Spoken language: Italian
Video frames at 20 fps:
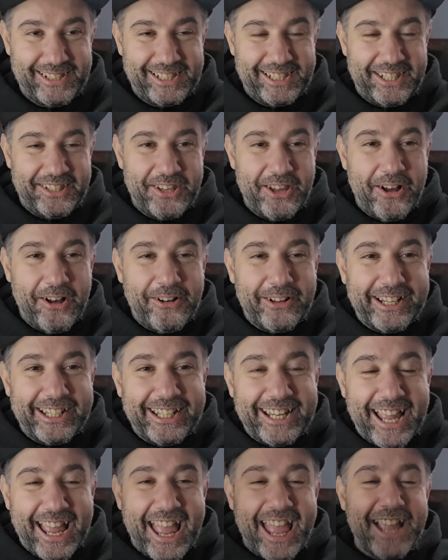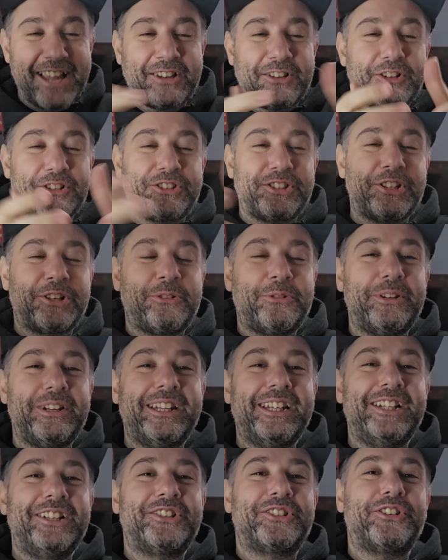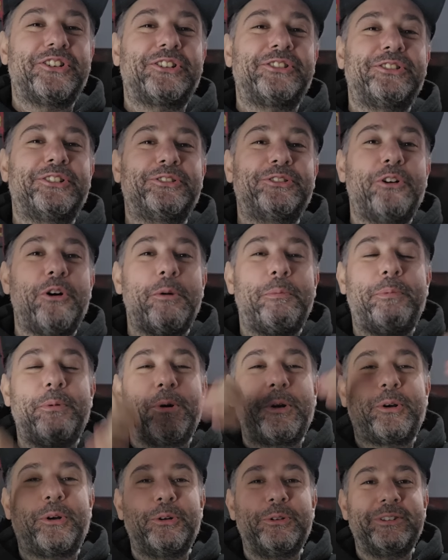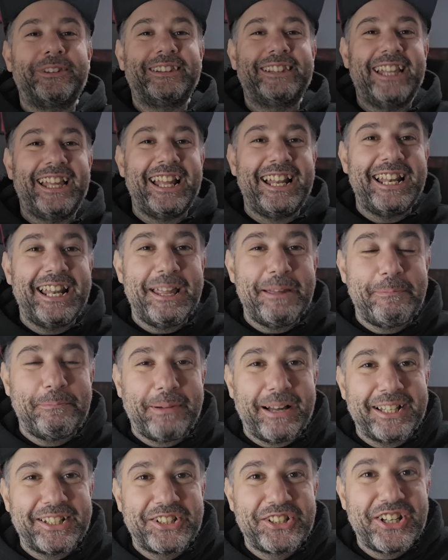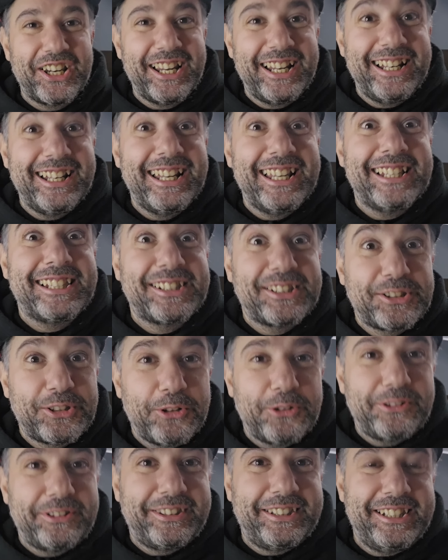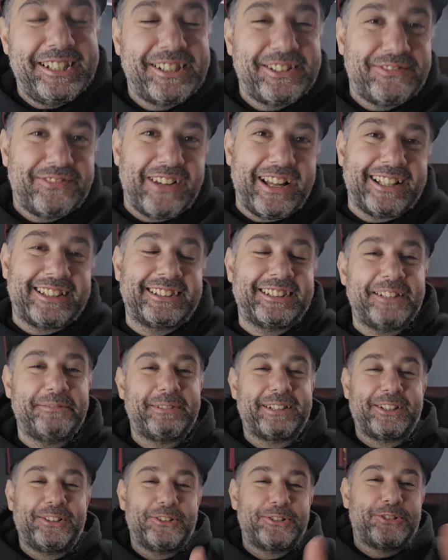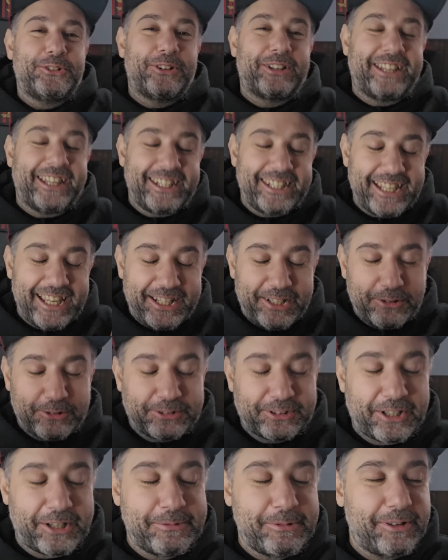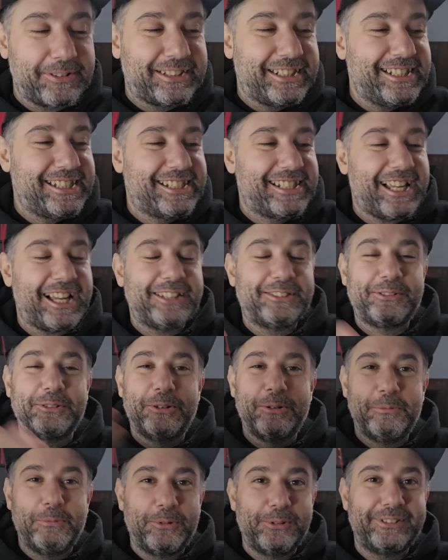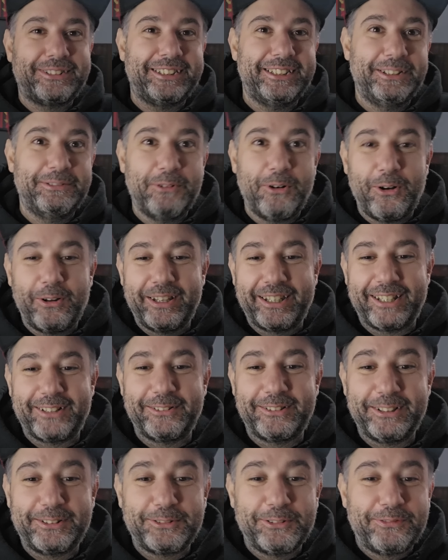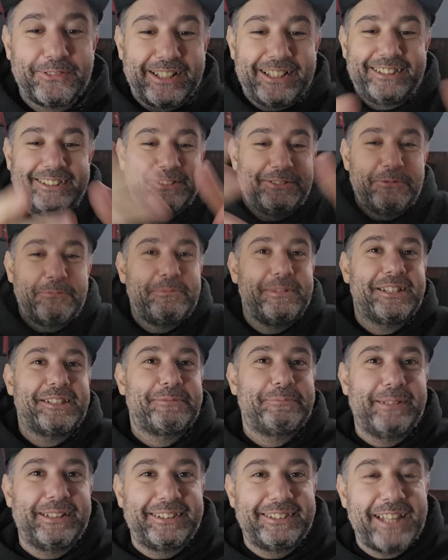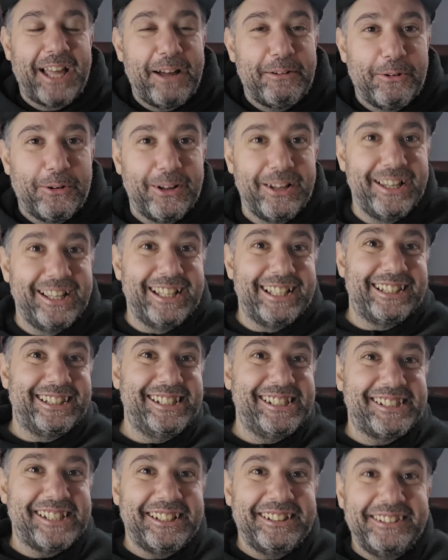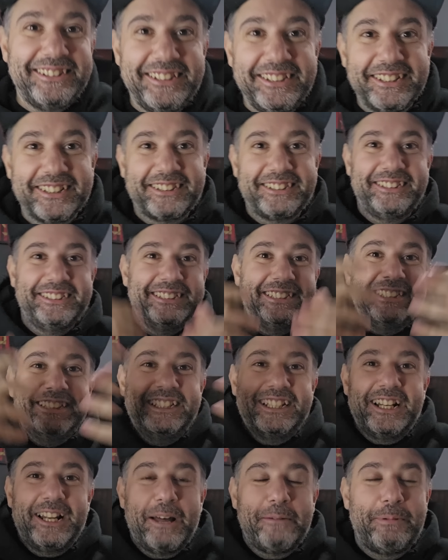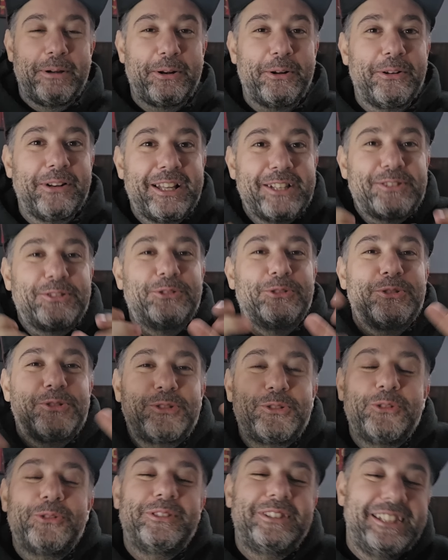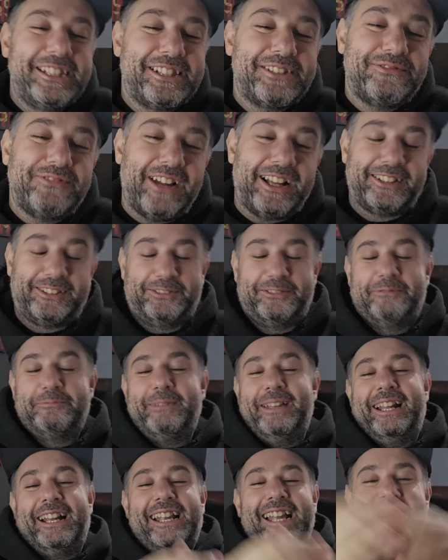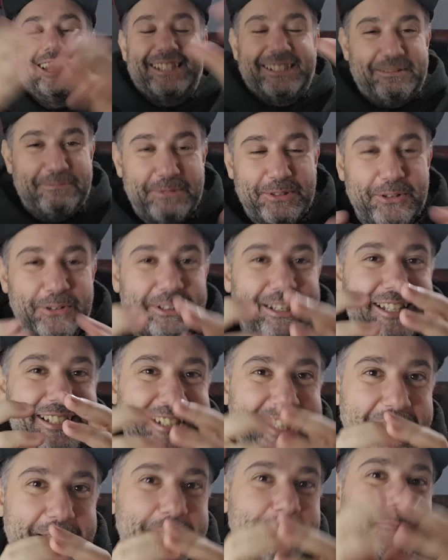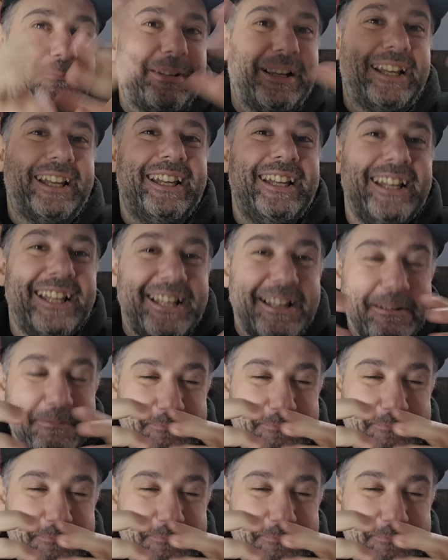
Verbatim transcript: Signori, eccoci qui il giorno dopo con delle pagelle soddisfatte, perché lo so che ieri ho traumatizzato molti di voi che hanno detto Fred, non mi aspettavo di sentirti dire la parola sono soddisfatto. Beh ragazzi, bisogna sempre